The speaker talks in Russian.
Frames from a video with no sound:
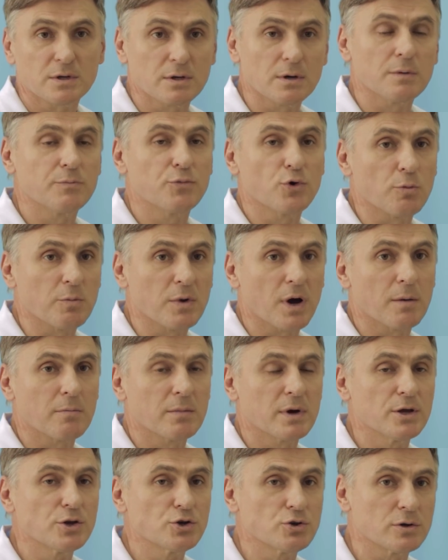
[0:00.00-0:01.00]
те объемы, а
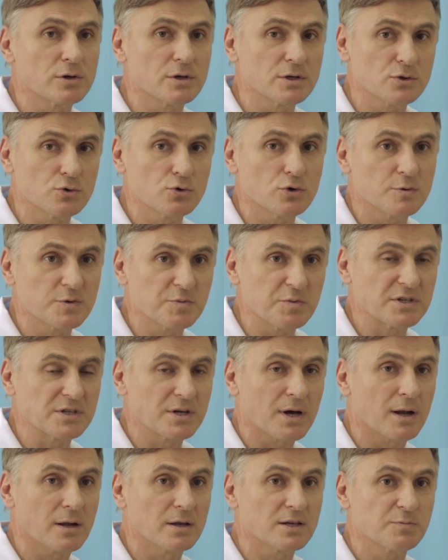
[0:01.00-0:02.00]
мы еще рисуем
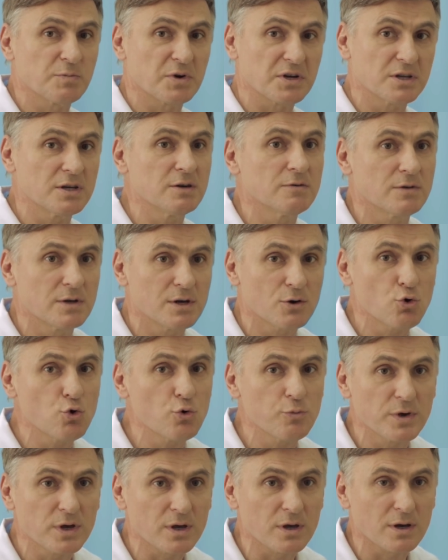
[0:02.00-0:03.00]
специальные спортивные
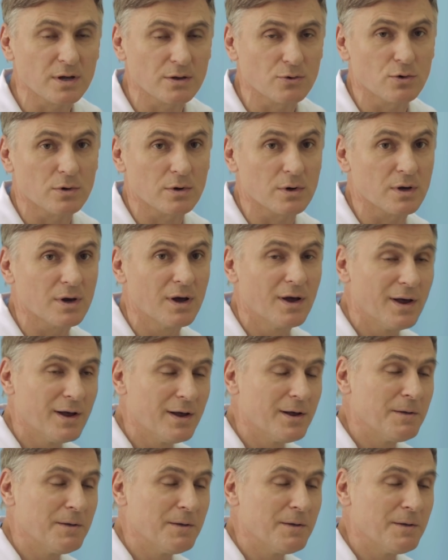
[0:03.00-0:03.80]
кубики, которые